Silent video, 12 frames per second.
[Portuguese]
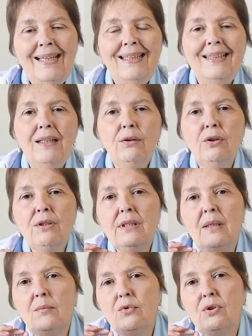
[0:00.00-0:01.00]
Então, nós
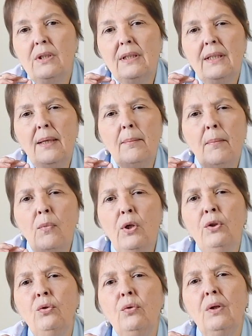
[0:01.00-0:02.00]
temos que ter
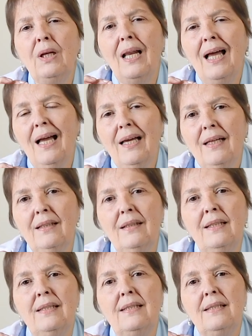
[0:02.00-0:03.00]
muito
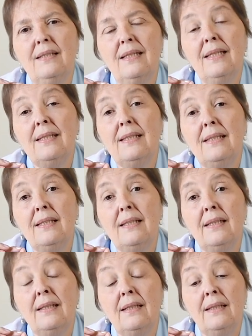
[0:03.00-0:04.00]
clara essa,
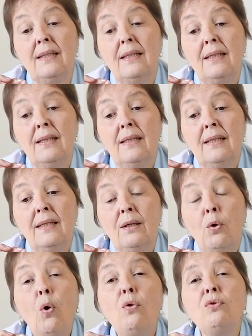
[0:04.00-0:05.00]
essa
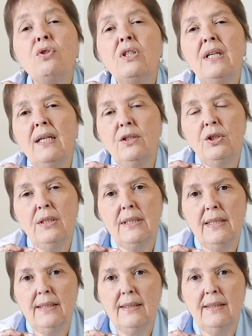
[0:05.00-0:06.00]

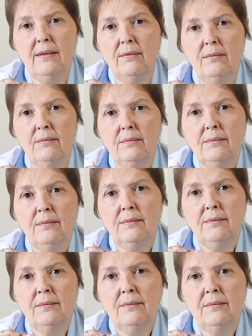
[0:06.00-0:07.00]
conscientização.
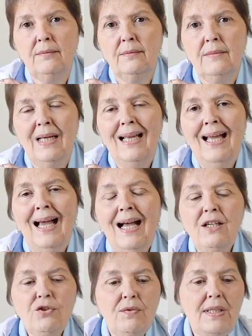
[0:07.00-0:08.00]

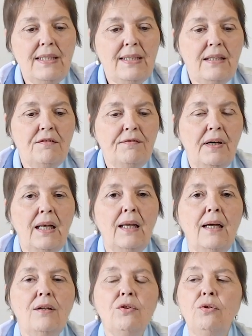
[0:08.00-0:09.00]
Às vezes você
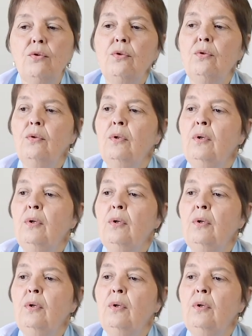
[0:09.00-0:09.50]
fala, oh,